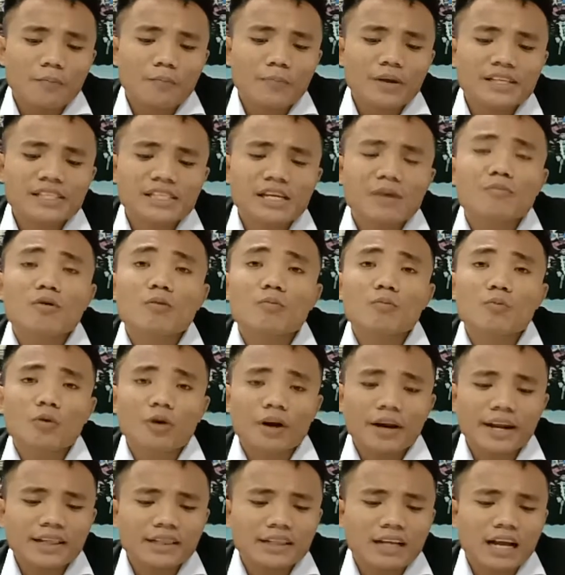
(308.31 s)
bisa
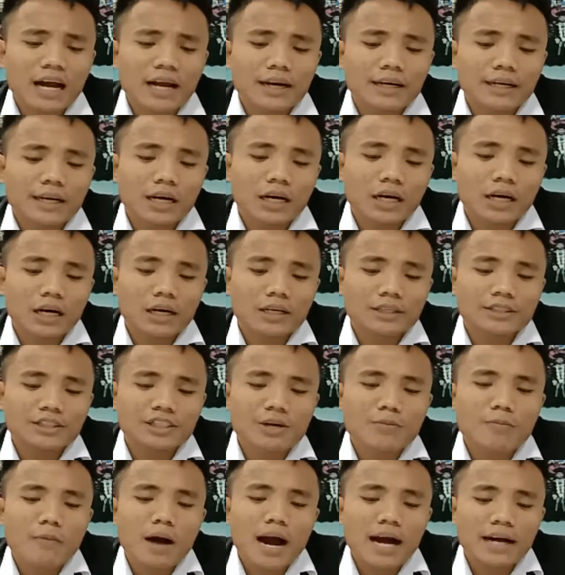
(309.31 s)
memuridkan eh,
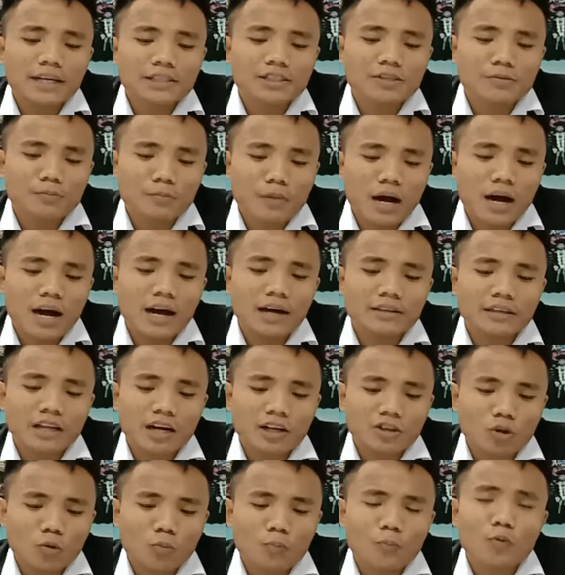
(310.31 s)
jemaat-jemaat
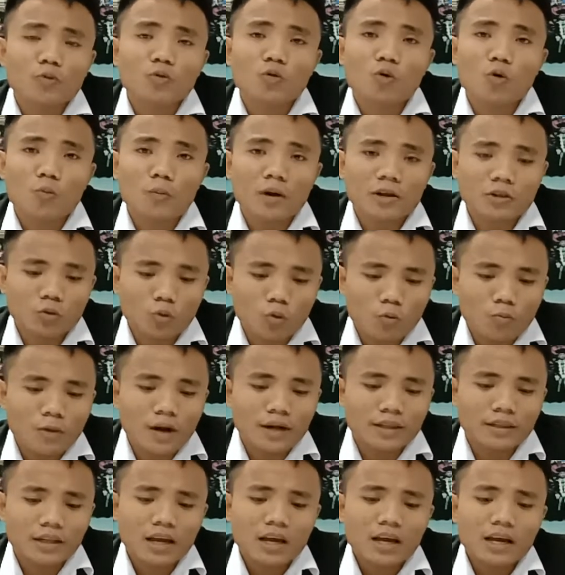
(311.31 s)
ataupun
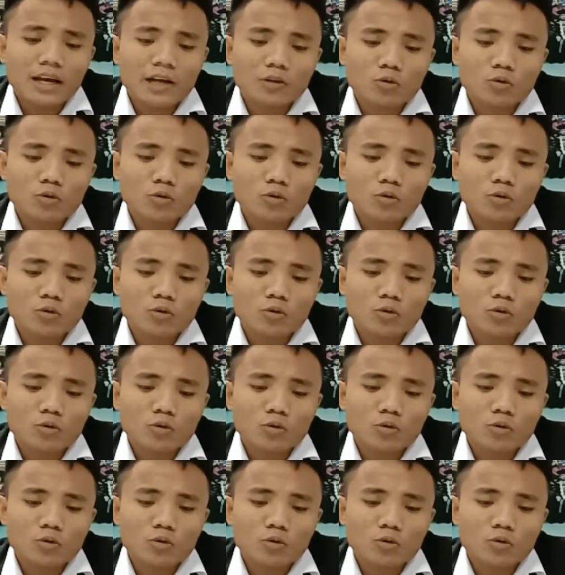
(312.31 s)
umat-umat.